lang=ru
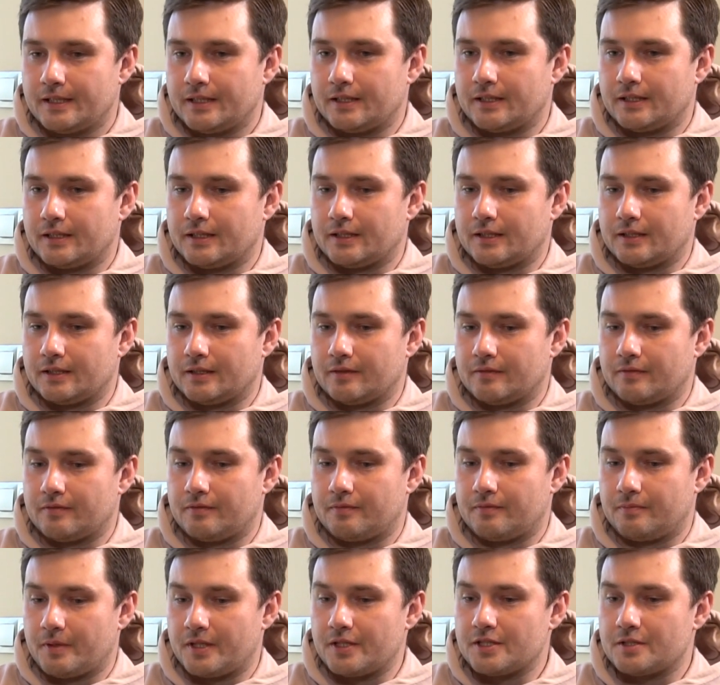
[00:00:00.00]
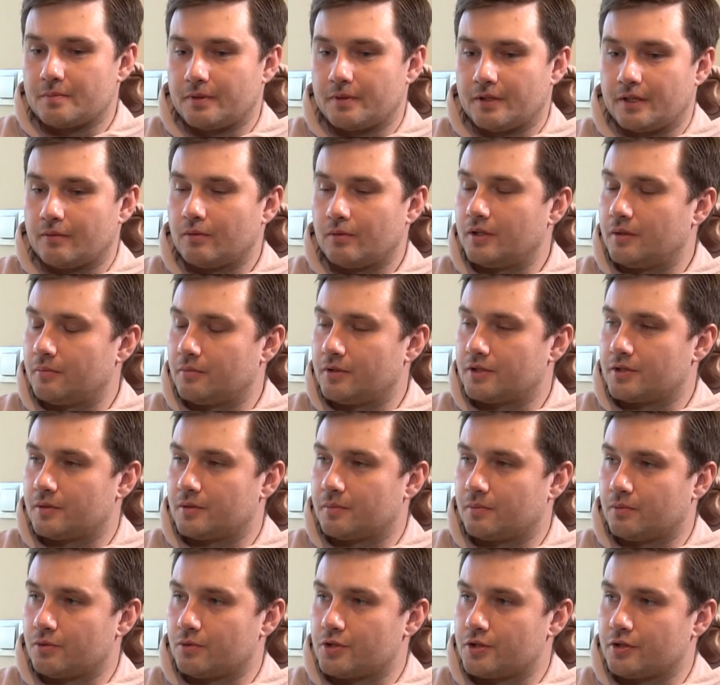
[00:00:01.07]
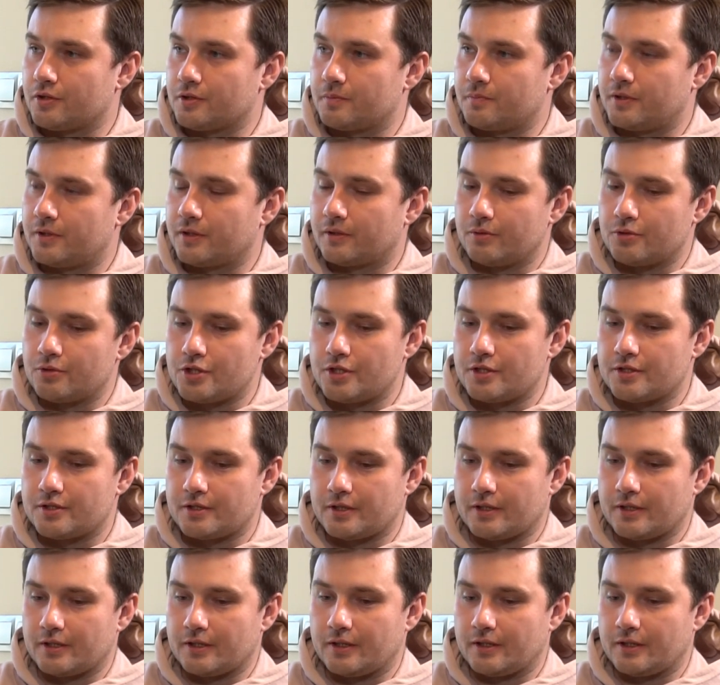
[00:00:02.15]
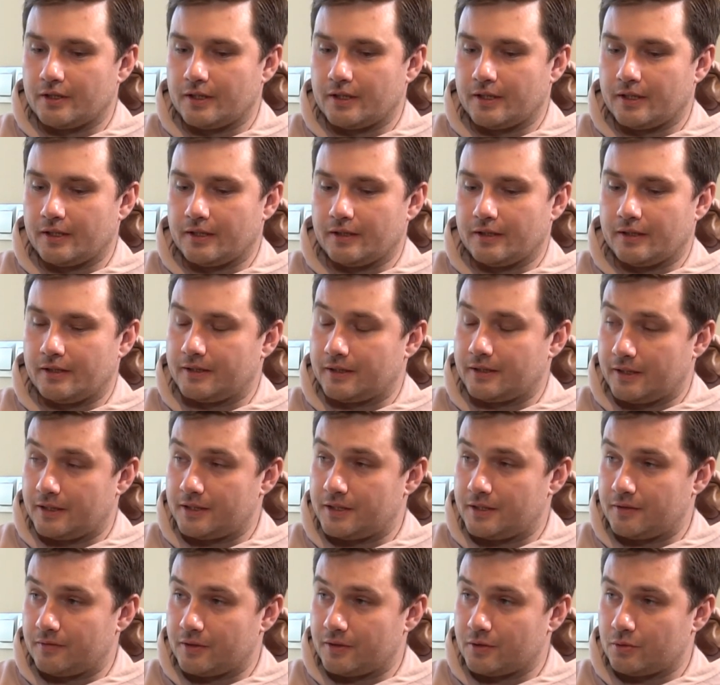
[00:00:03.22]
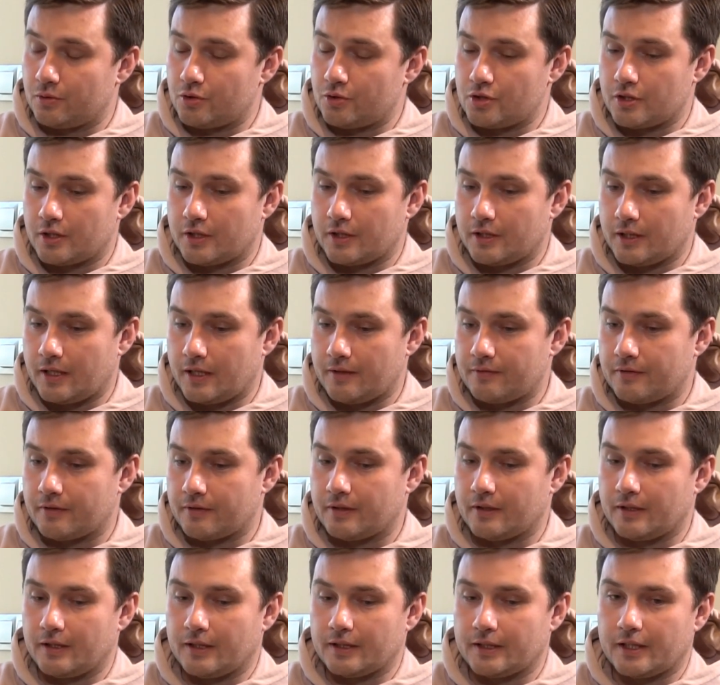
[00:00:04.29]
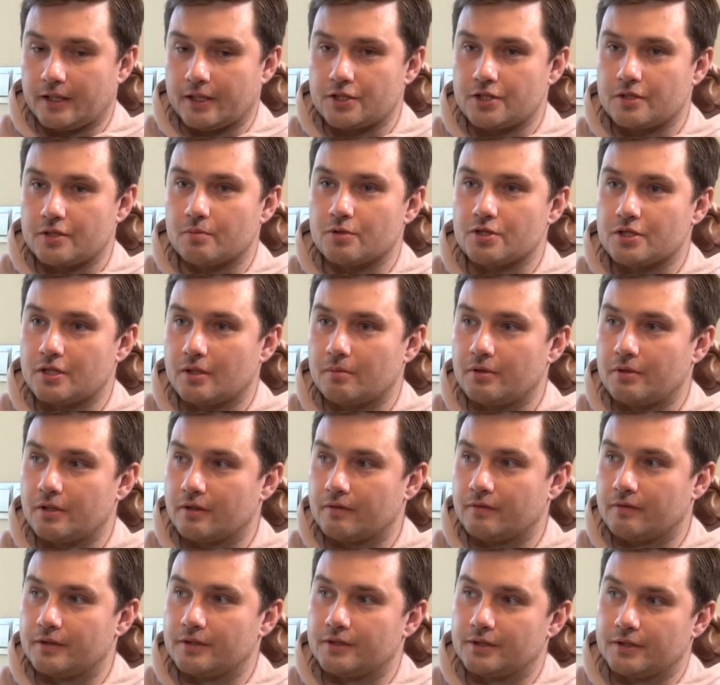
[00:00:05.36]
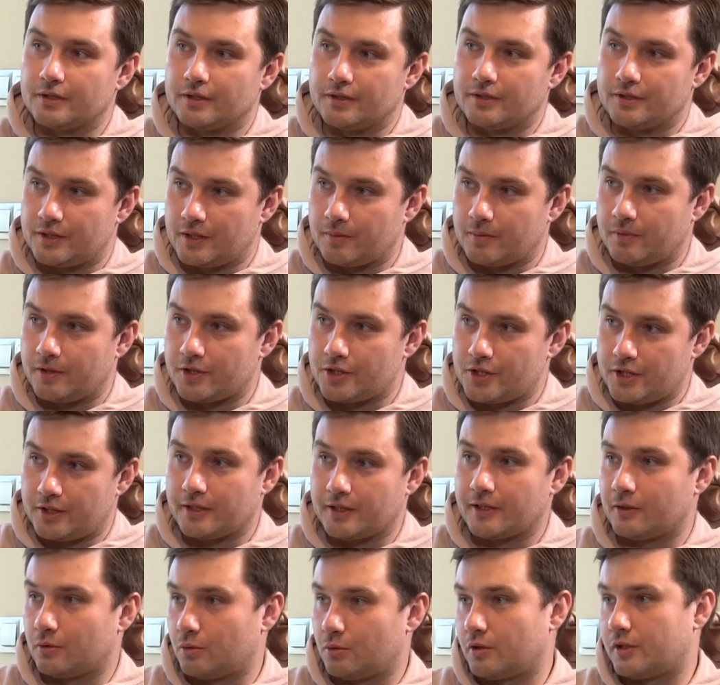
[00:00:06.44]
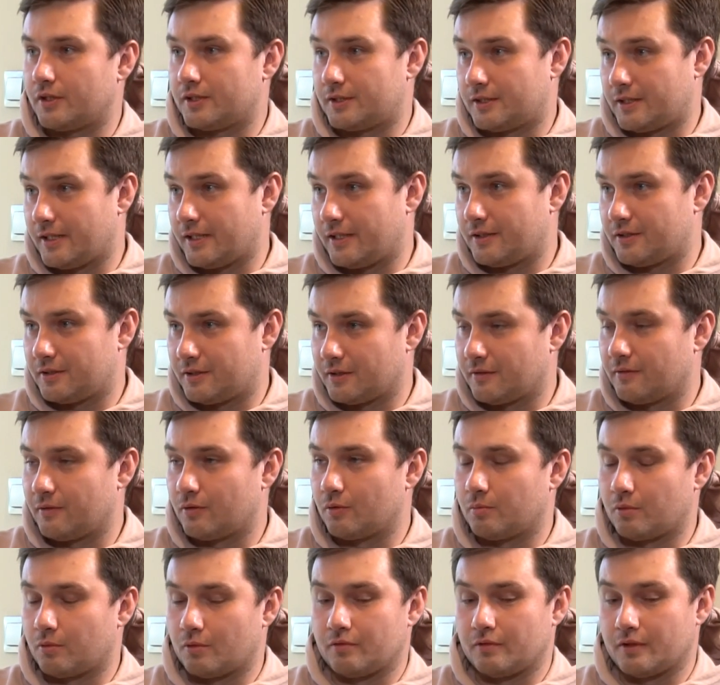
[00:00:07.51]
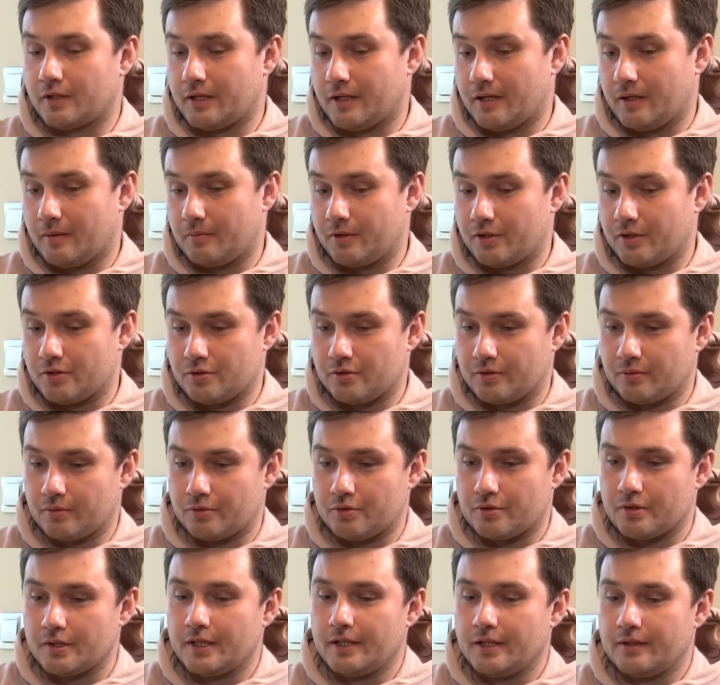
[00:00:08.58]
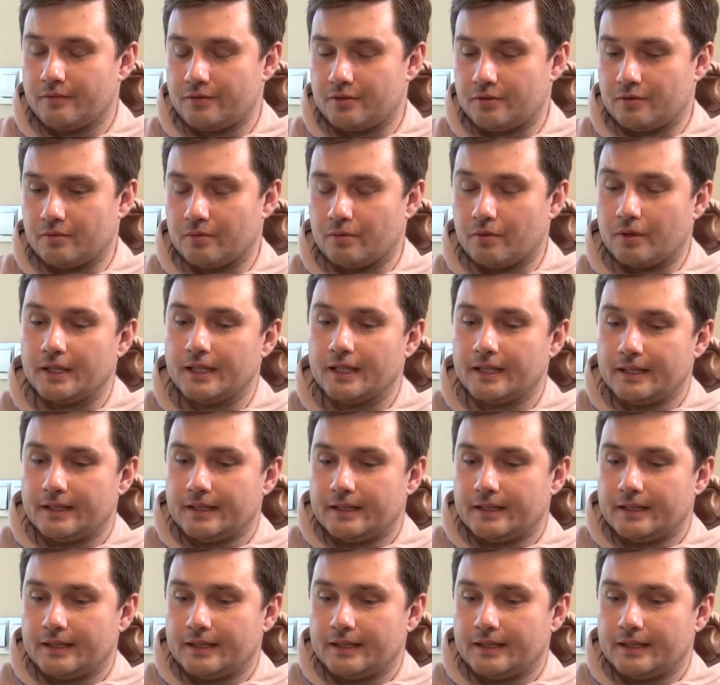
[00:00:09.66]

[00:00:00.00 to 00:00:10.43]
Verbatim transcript: В принципе, довольно быстро получилось переключиться на альтернативные источники трафика, а также масштабировать те площадки, которые остались. Я говорю про ВК прежде всего.